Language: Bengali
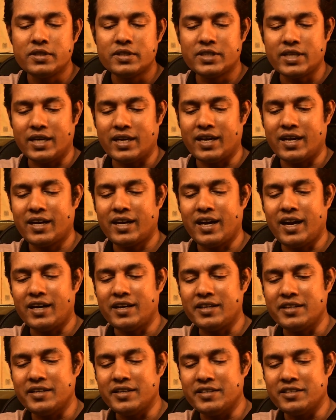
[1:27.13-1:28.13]
তারা
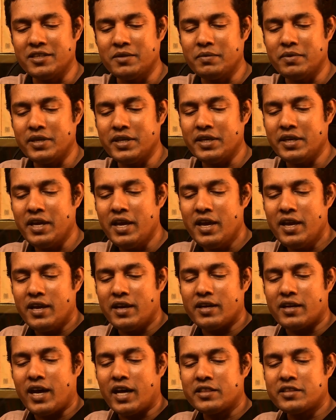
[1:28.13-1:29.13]
কাটিয়ে দেবে
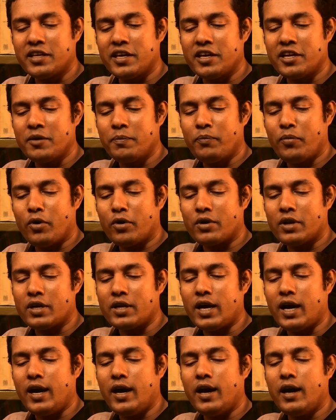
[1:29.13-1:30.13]
রাতের পর
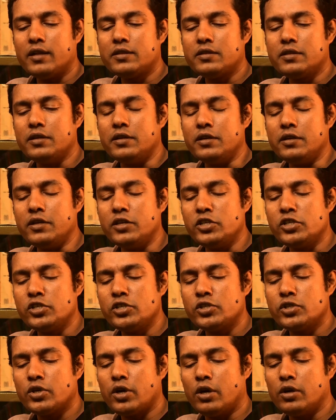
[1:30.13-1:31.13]
রাত
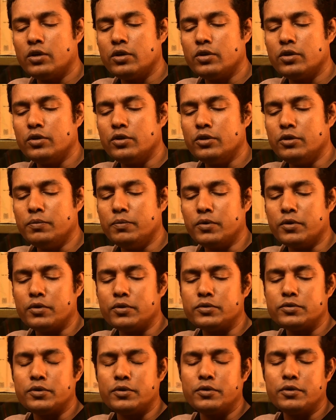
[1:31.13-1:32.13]
নিঃসঙ্গ
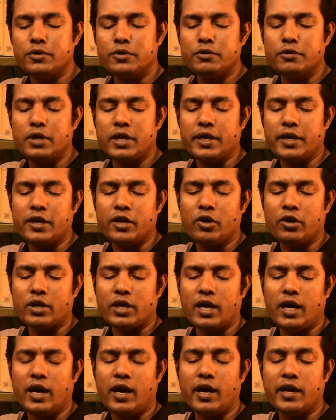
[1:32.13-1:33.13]
বনজঙ্গলে
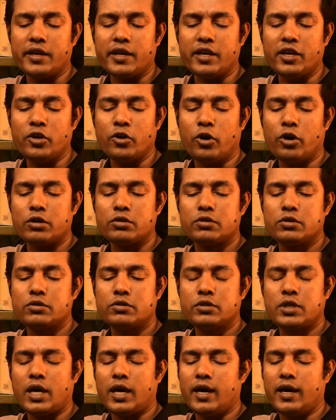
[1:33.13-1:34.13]
অনাহারে
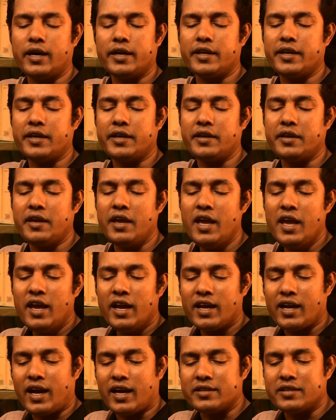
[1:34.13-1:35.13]
অর্ধাহারে
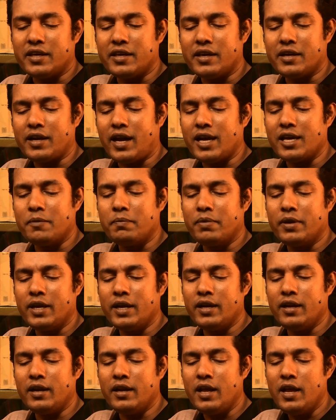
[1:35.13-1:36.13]
কাঁধে
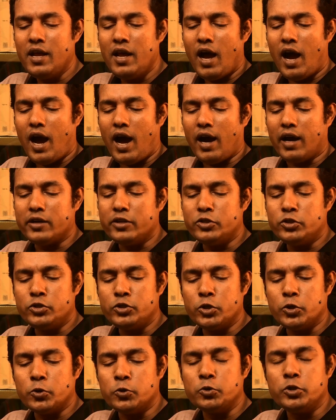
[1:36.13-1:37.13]
রাইফেল আর
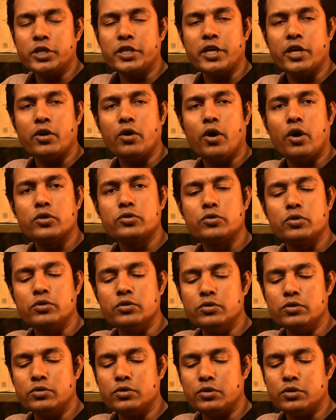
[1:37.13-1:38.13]
চৌদিকে
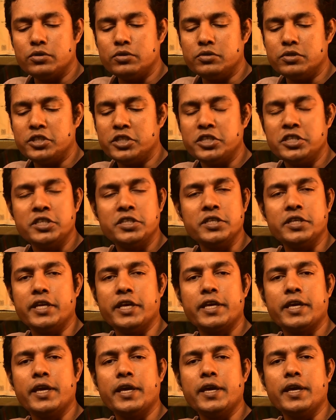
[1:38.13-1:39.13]
অতন্দ্র দৃষ্টি
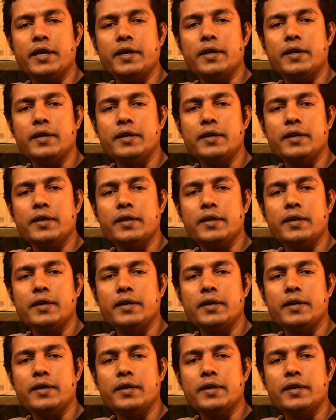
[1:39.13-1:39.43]
দেখে